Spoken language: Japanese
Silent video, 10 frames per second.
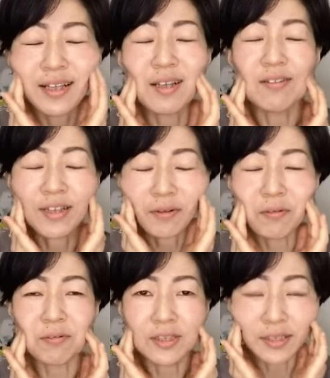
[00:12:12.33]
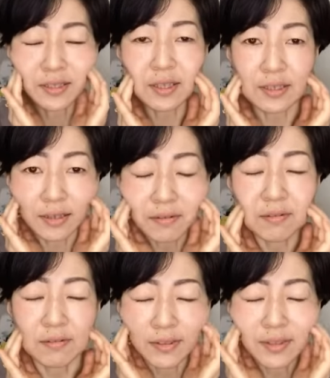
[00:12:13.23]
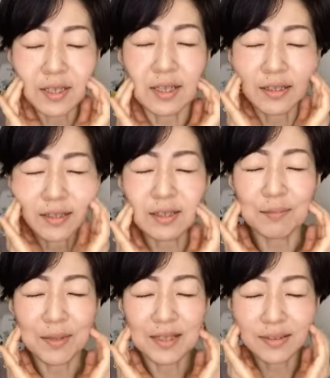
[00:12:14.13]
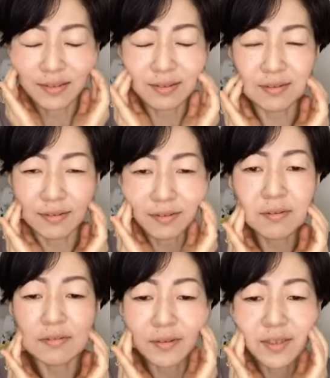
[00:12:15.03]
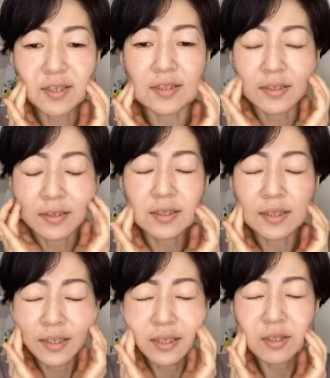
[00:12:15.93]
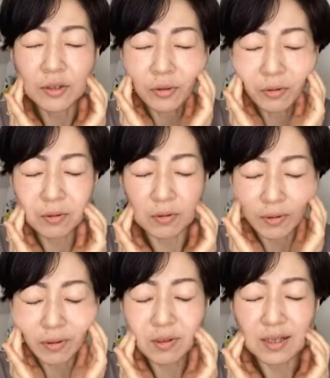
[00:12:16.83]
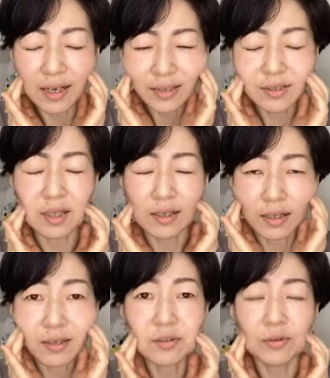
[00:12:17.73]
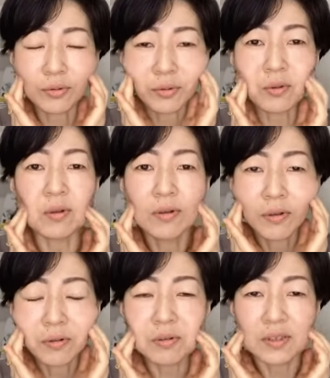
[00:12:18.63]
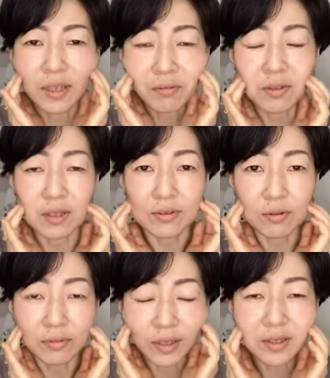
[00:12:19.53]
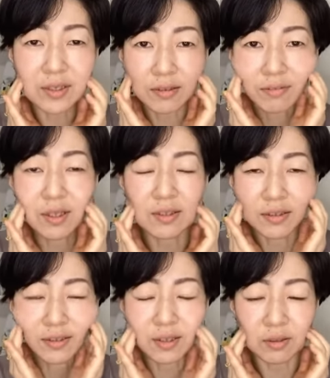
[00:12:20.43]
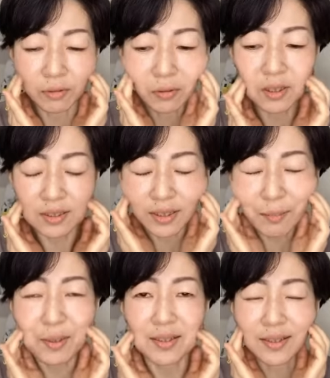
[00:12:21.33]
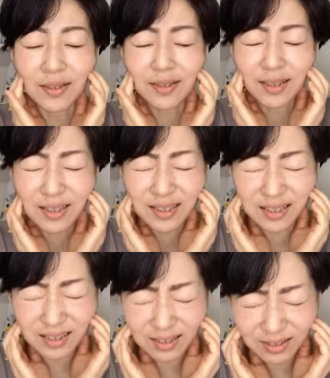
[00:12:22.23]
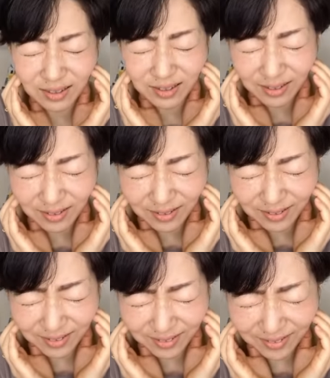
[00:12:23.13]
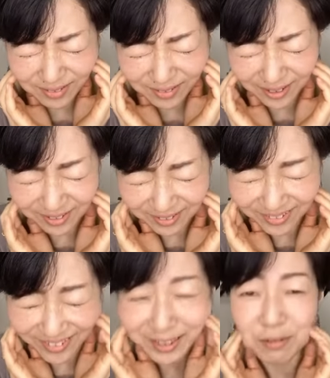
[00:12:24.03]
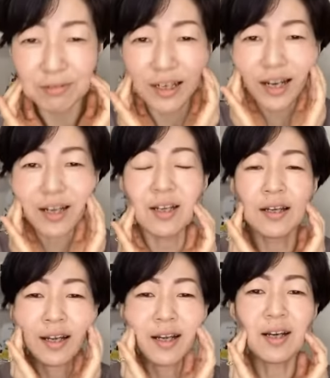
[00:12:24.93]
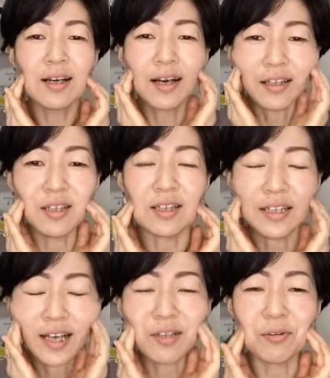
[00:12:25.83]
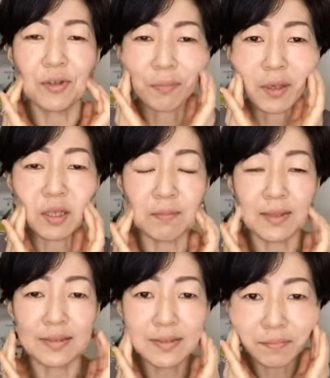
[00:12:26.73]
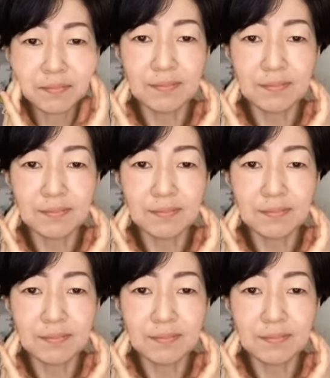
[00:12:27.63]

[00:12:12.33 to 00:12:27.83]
なのでここしっかりほぐしていきます私今日朝ちょっとほぐしたのでそんなに痛くないんですけどたまに「えっちゃっちゃっちゃ」っていうぐらい噛んで痛い時もあります